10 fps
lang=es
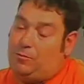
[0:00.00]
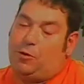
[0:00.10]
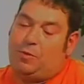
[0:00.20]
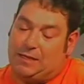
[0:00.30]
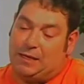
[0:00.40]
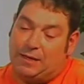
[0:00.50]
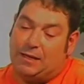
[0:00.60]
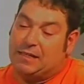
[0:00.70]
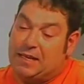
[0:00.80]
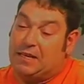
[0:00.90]
Lo que pasa es que el
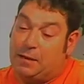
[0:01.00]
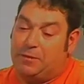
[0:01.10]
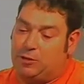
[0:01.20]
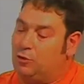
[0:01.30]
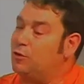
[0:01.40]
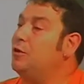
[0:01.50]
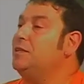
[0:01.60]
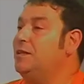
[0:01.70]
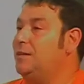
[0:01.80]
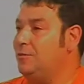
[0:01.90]
encasillamiento es lo
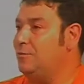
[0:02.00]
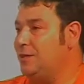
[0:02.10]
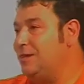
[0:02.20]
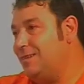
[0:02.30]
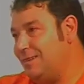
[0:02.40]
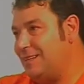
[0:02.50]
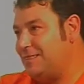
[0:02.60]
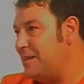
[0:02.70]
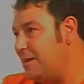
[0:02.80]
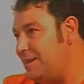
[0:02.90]
que tiene, ¿no? Que te
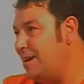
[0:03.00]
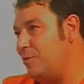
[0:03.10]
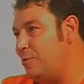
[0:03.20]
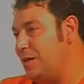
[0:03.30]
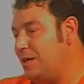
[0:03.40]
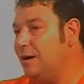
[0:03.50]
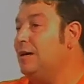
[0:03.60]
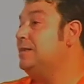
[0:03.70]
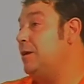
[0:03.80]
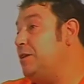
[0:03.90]
encasillan ya en la comedia.
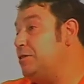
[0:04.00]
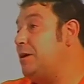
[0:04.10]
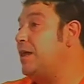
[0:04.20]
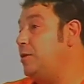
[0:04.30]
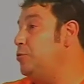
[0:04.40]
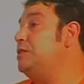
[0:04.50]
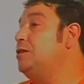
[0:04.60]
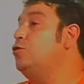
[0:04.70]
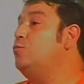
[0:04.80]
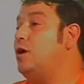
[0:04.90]
También es verdad que yo me
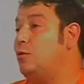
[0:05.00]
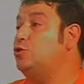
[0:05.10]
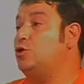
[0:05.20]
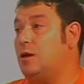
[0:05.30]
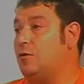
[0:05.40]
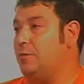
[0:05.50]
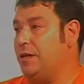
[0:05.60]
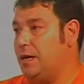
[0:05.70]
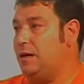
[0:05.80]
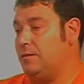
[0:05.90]
siento muy a gusto en la
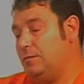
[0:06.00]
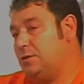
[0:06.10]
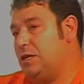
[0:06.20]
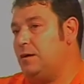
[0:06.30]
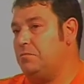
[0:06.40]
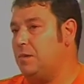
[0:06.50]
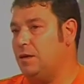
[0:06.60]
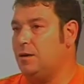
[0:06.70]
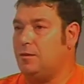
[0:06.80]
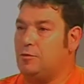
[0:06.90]
comedia, ¿eh? O sea,
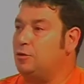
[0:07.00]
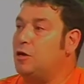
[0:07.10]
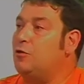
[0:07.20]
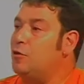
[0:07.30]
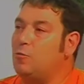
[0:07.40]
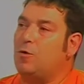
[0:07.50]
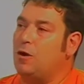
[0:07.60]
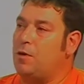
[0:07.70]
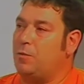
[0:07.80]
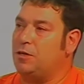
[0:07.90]
no tengo ningún
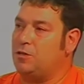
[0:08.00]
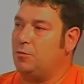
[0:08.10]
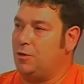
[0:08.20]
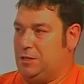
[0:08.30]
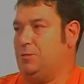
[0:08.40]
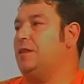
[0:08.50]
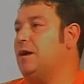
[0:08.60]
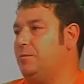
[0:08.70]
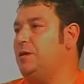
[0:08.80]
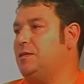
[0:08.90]
problema por eso, porque es
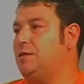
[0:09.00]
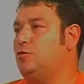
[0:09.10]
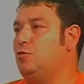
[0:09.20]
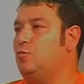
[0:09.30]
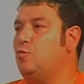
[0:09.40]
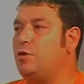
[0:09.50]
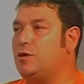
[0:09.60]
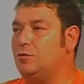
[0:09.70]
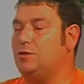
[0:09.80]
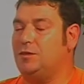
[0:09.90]
verdad que me siento
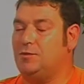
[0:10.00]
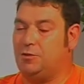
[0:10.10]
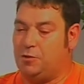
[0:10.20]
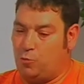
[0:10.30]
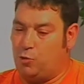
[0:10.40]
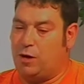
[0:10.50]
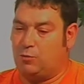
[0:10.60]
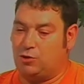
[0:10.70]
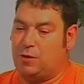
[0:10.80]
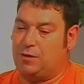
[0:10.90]
muy contento y muy a
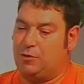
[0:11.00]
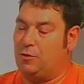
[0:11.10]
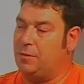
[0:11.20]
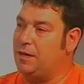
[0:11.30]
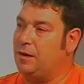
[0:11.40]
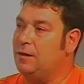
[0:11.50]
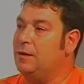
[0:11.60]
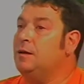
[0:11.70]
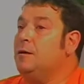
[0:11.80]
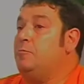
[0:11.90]
gusto haciendo comedia.
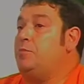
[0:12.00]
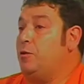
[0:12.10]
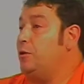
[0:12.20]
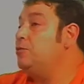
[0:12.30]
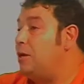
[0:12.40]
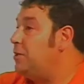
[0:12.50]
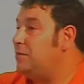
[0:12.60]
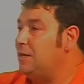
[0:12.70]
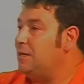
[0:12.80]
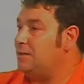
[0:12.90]
Pero bueno,
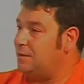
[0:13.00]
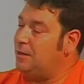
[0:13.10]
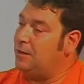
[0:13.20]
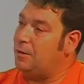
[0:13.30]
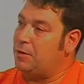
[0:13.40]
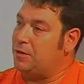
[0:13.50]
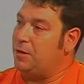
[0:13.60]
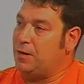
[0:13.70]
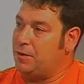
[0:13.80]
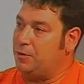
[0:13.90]
también tienes eh,
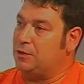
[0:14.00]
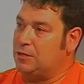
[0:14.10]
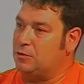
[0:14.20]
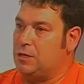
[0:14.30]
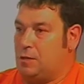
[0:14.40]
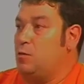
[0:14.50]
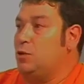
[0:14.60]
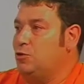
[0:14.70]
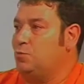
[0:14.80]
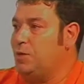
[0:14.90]
capacidad para hacer otras cosas,
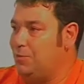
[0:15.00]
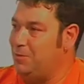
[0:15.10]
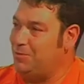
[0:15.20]
o eso espero.